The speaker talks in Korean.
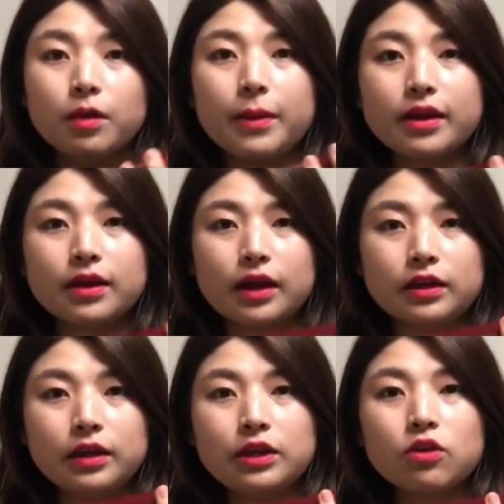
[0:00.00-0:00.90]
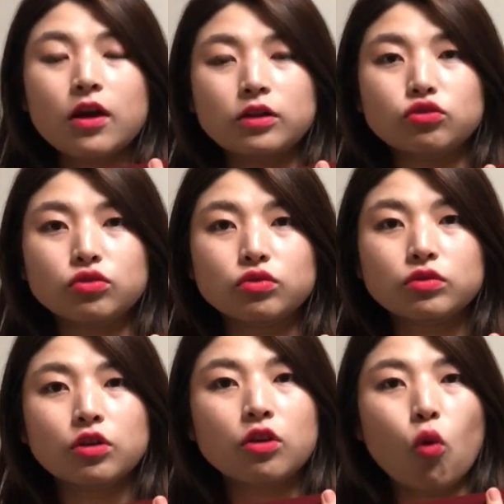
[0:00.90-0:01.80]
마이크가 약간 이렇게 갈 수 있도록
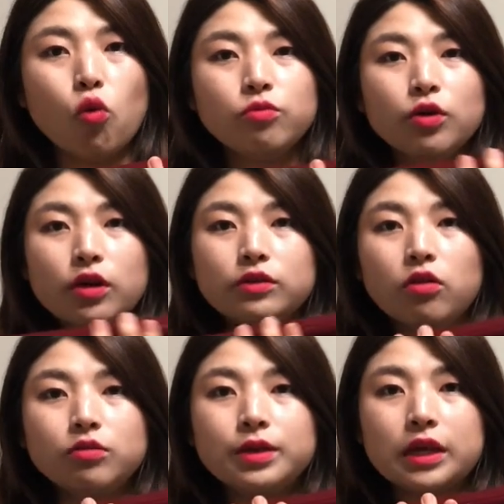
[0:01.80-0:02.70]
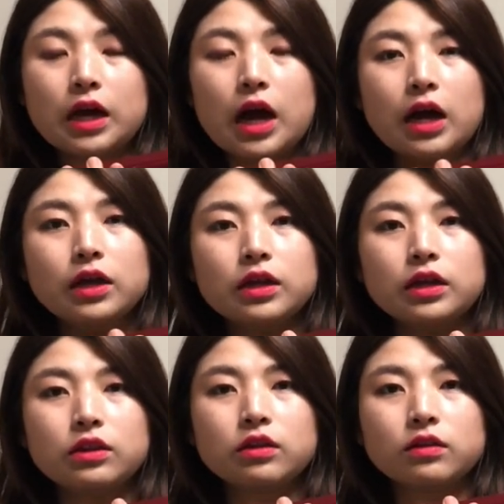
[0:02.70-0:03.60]
여기 고음 여기 저음이니까
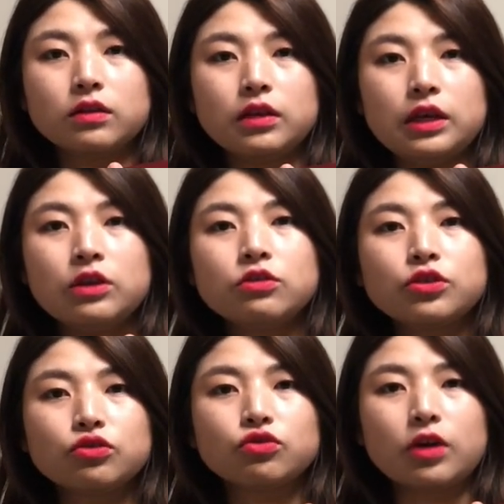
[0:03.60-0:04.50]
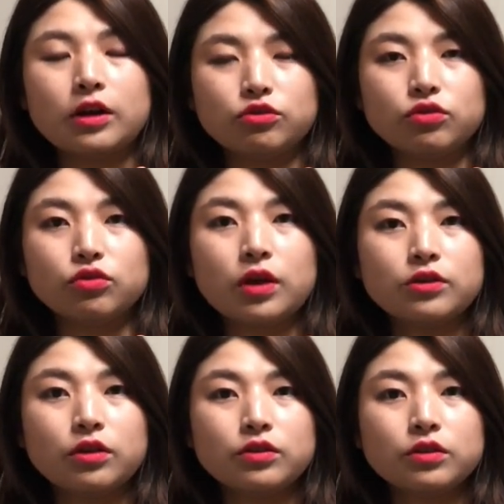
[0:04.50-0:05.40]
어쨌든 이런 식으로 갈 수 있도록
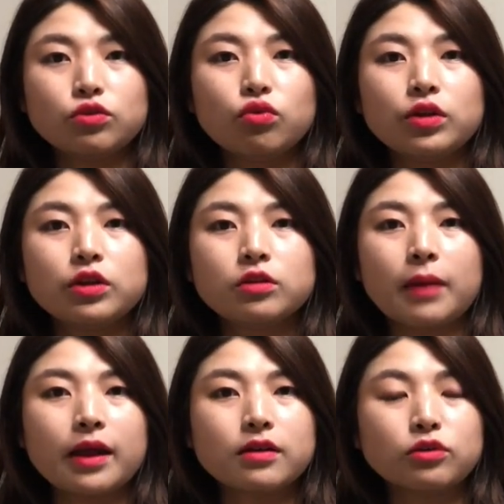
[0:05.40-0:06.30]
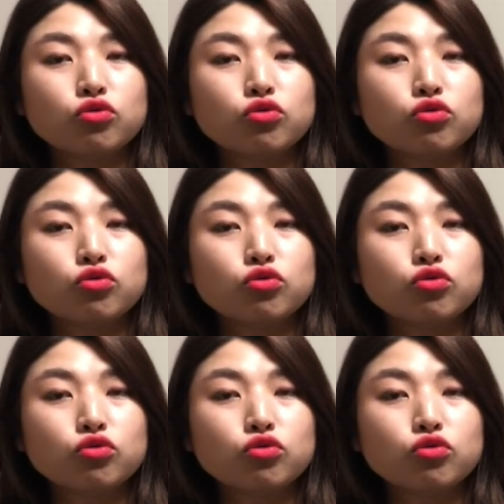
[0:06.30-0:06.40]
하셔야지 소리를 마이크가